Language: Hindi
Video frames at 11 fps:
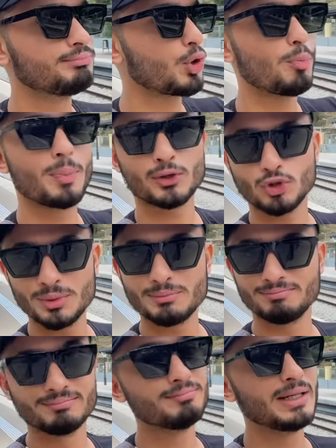प्रॉपर तो अभी
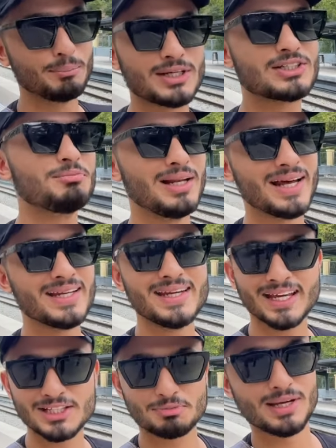इंप्रेशन मिला नहीं है
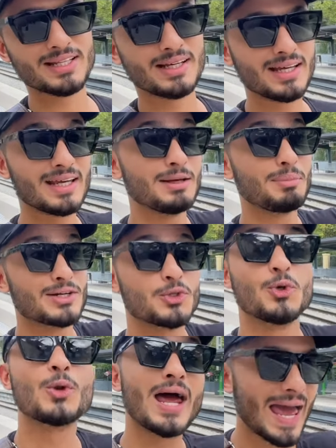कि स्पेन का कि
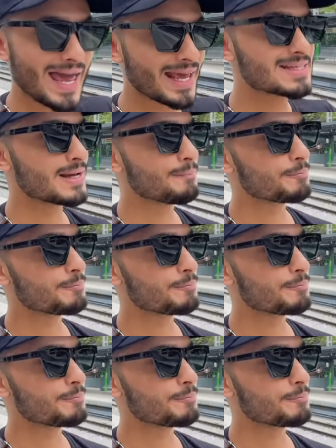बार्सिलोना है कैसा